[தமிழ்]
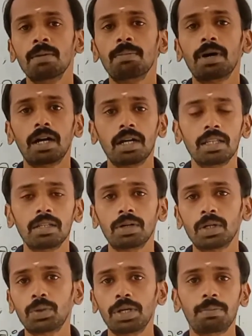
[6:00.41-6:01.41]
இப்போ அடுத்து
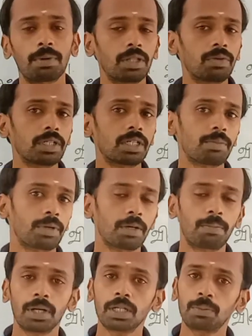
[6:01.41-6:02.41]
வரக்கூடிய பதிவுகளை நம்ம
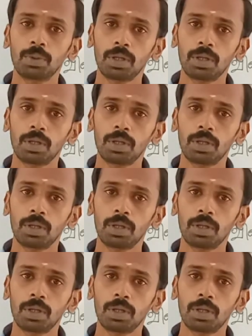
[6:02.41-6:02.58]
என்ன பார்க்க